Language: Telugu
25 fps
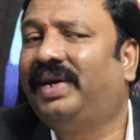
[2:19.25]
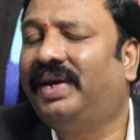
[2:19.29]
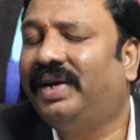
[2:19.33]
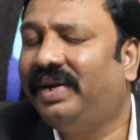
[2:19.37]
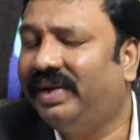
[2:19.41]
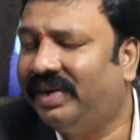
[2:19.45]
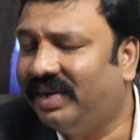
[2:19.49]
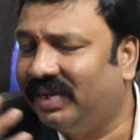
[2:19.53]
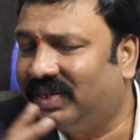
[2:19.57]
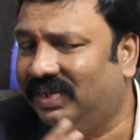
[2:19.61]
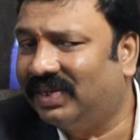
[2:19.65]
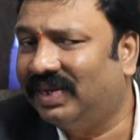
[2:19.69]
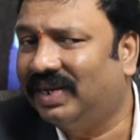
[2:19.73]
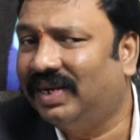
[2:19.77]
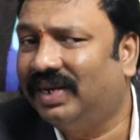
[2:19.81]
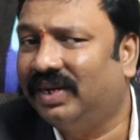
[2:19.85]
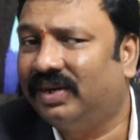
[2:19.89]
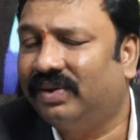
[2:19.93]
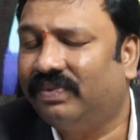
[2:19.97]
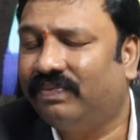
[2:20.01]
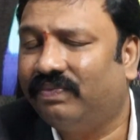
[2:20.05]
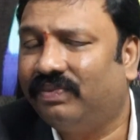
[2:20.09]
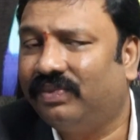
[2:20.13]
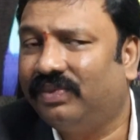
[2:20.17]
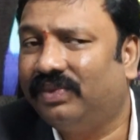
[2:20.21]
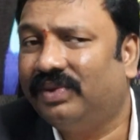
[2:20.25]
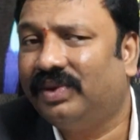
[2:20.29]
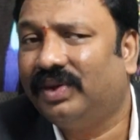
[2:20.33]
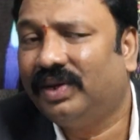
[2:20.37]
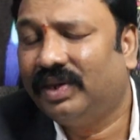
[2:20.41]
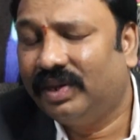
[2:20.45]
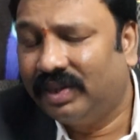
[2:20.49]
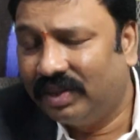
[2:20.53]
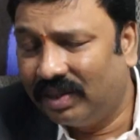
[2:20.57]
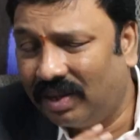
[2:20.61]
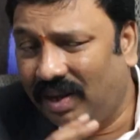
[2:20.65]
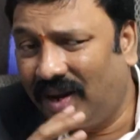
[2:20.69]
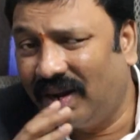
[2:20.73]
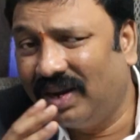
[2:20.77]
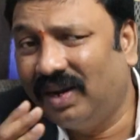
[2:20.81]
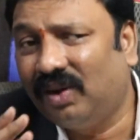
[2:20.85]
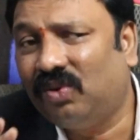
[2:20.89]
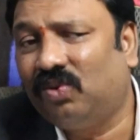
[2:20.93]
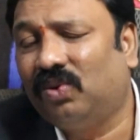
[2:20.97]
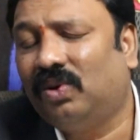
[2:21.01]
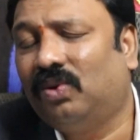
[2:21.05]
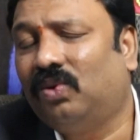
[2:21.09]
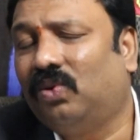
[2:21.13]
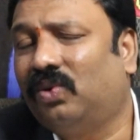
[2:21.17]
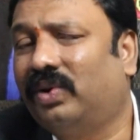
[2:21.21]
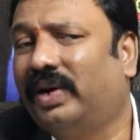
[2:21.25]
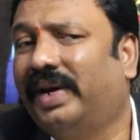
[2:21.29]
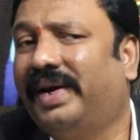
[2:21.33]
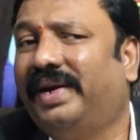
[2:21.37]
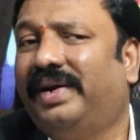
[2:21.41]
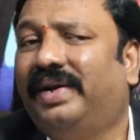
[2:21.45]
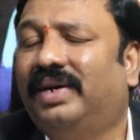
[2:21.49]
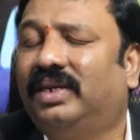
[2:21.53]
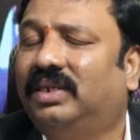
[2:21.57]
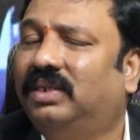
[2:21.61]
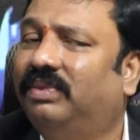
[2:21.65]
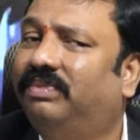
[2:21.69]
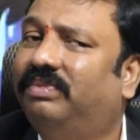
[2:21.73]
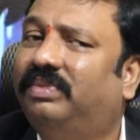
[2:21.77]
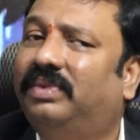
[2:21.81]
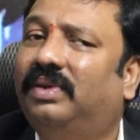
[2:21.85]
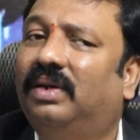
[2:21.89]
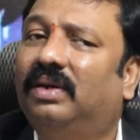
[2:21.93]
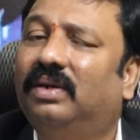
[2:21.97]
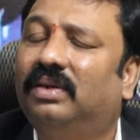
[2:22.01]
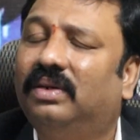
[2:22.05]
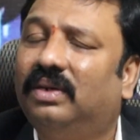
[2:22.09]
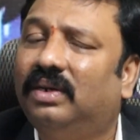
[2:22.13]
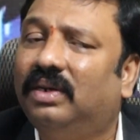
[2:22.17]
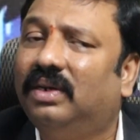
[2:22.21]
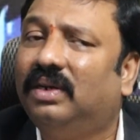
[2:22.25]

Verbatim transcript: ఏంటి సార్ దానికి కూడా ఒక ఐడియా చెప్తాను